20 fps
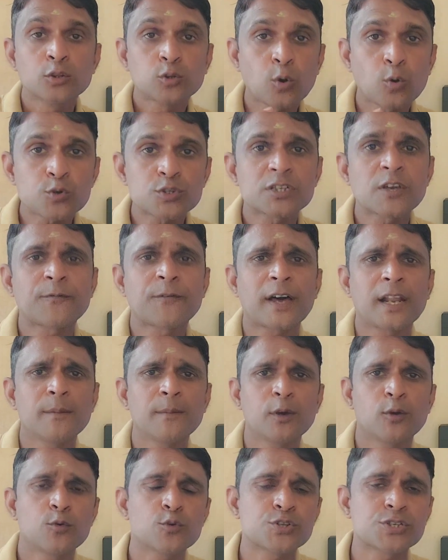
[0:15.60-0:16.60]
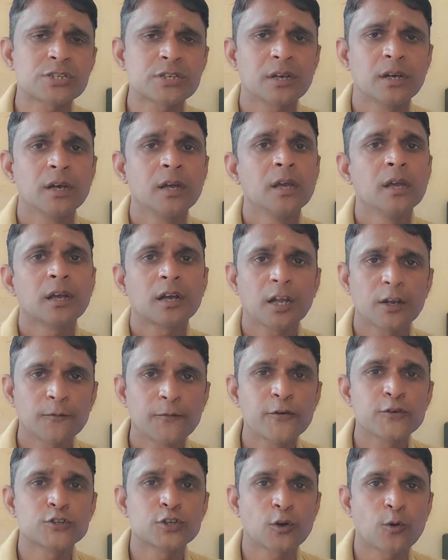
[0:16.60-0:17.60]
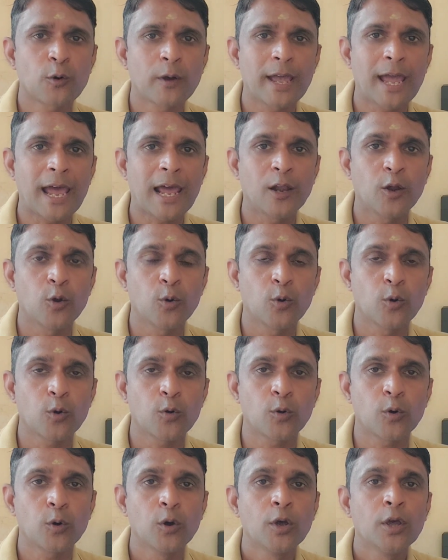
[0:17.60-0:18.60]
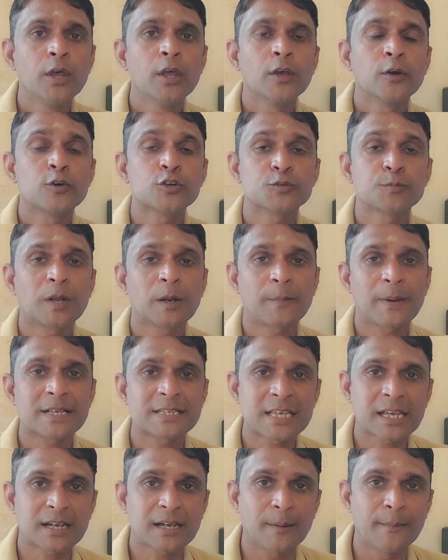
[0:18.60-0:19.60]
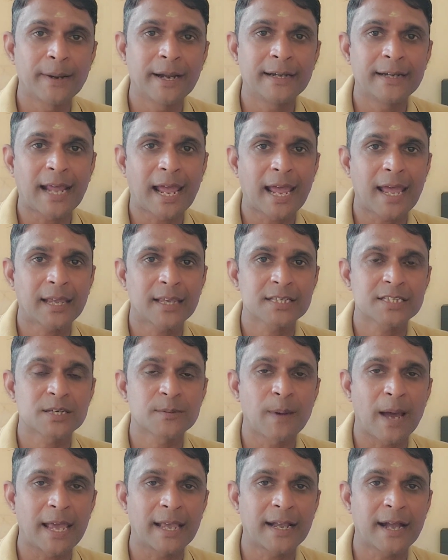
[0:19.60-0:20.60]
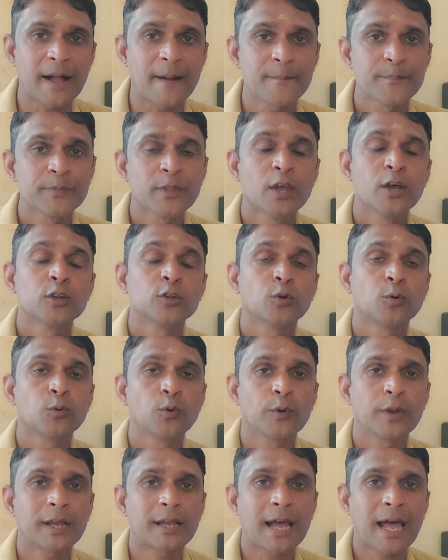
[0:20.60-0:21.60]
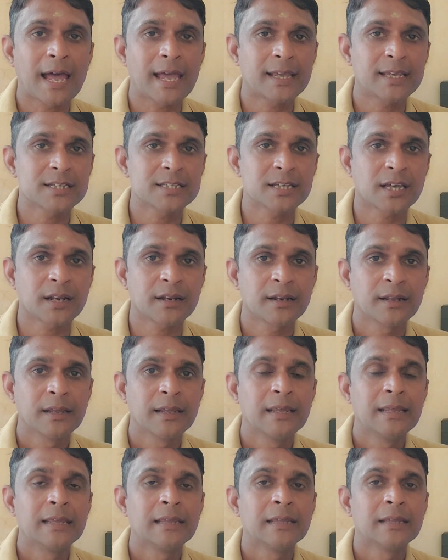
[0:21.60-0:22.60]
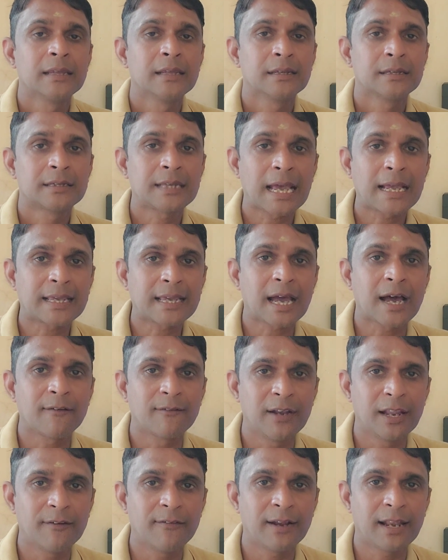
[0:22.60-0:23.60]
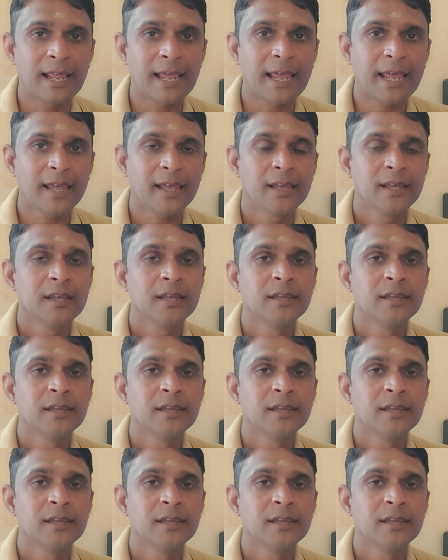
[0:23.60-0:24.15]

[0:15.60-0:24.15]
तो उस सफारी में कुछ कन्फ्यूजन हो गया है लोगों को कुछ मेरे पास एक कमेंट आया किसी भाई का तो उन्होंने कहा है कि सर क्या क्या अवेलेबल है